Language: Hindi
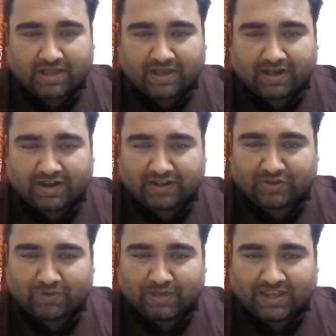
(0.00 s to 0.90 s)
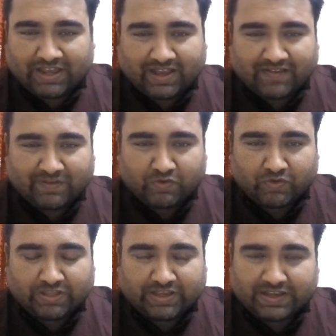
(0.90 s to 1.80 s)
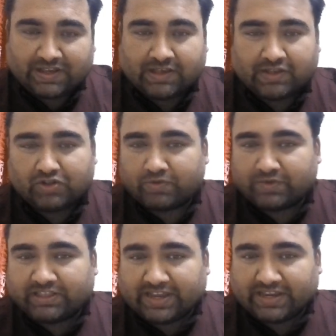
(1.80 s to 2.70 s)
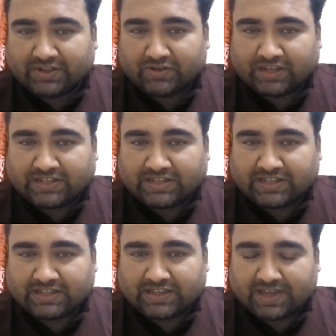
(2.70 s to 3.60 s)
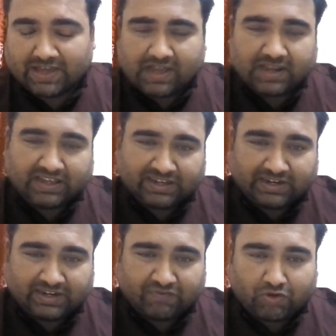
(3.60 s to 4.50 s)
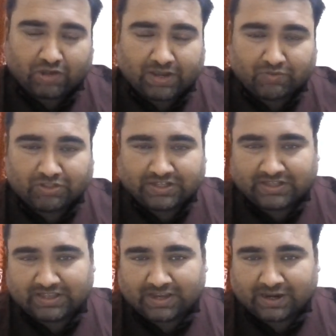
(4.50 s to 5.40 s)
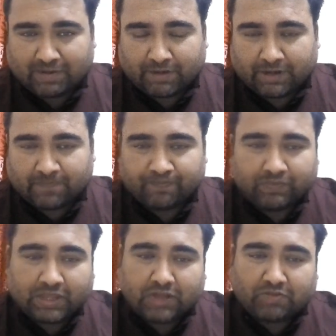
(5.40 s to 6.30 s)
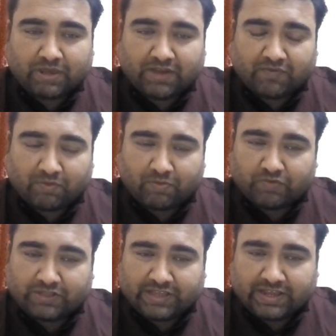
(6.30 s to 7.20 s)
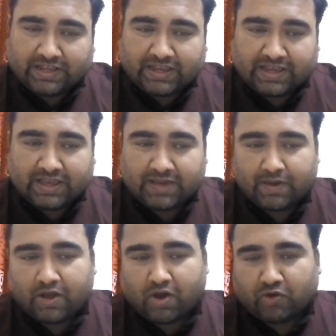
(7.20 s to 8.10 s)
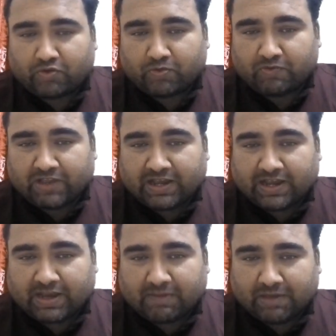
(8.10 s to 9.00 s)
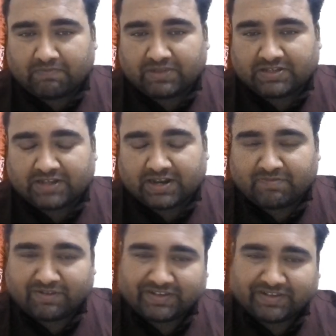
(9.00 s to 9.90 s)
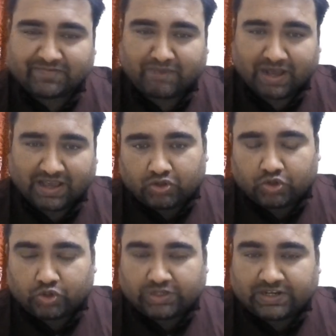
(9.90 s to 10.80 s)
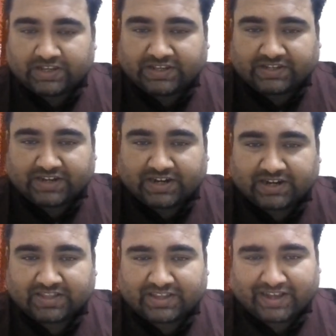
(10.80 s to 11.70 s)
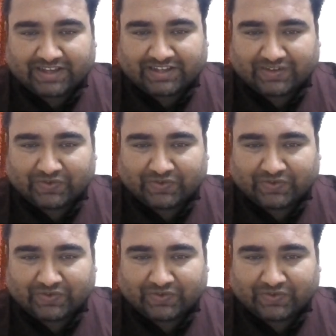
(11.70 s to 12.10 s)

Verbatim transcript: कल रात को मैंने एक ऐसी मूवी देखी जो मैं देखना तो नहीं चाहता था लेकिन रिव्यू के लिए मुझे देखना पड़ा तो मैंने वो मूवी देख ली है और उस मूवी का नाम है मिस्टर एंड मिसेज माही तो चलिए स्टार्ट करते हैं आज का